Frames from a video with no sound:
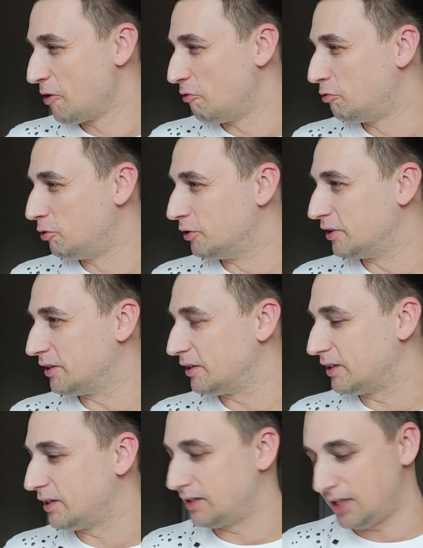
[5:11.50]
Вот.
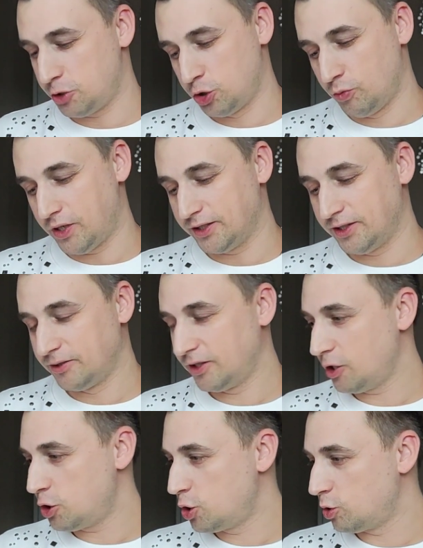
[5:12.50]
Э, о чем хотел
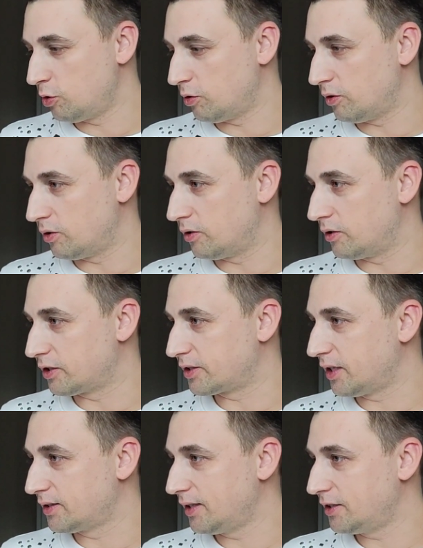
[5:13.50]
я еще э,
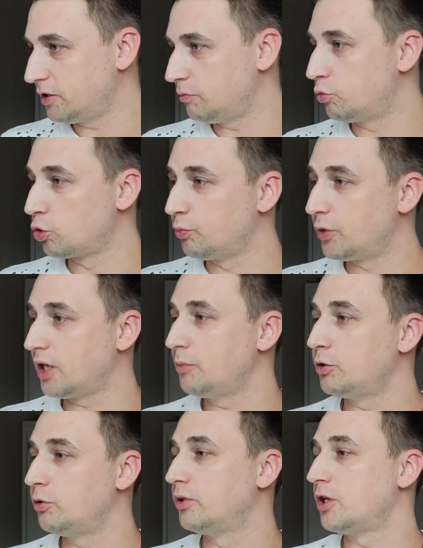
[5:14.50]
рассказать. Про
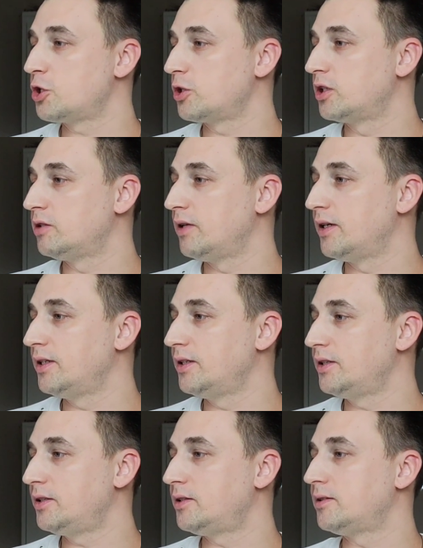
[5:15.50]
пирамиду начал
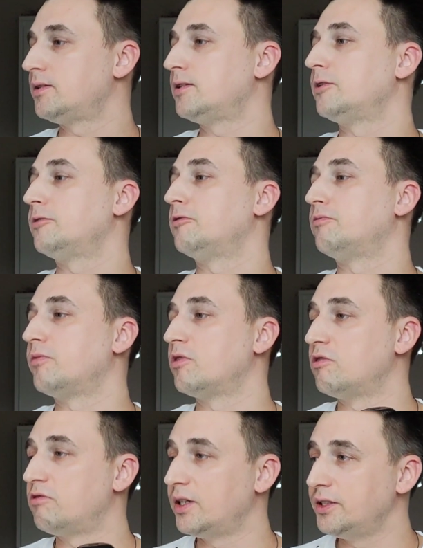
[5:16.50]
говорить. Э,
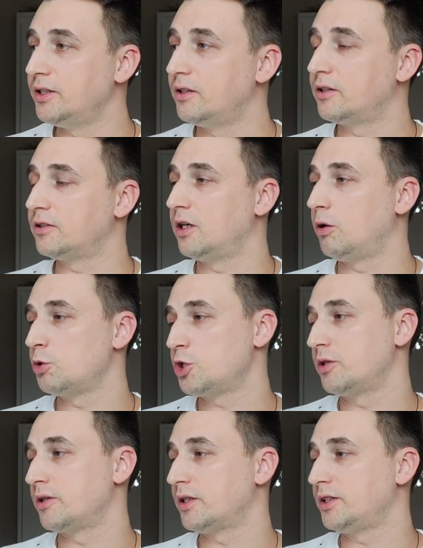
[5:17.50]
ванилька, да,
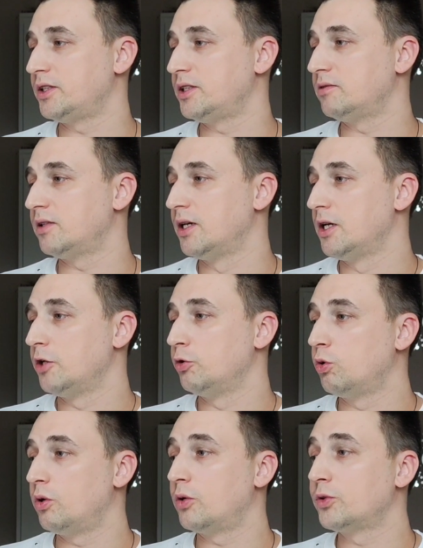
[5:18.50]
очень красиво.
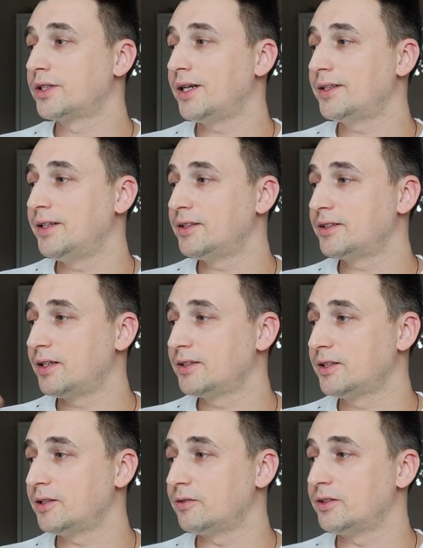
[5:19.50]
Но вот как я и
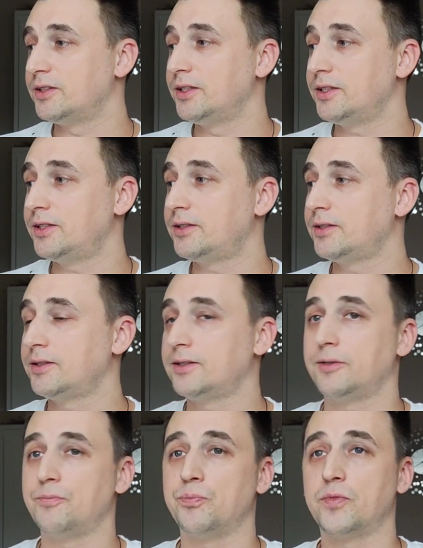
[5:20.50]
сказал, здесь,
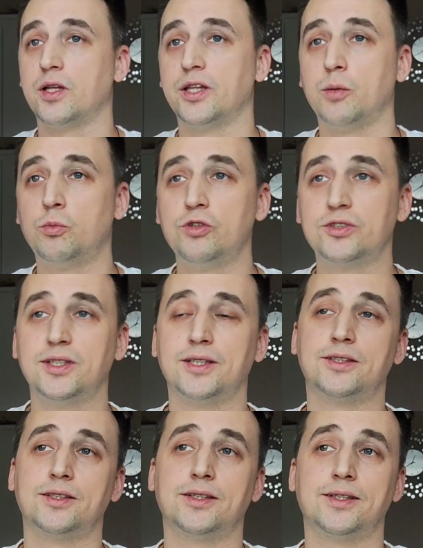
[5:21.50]
на мой взгляд,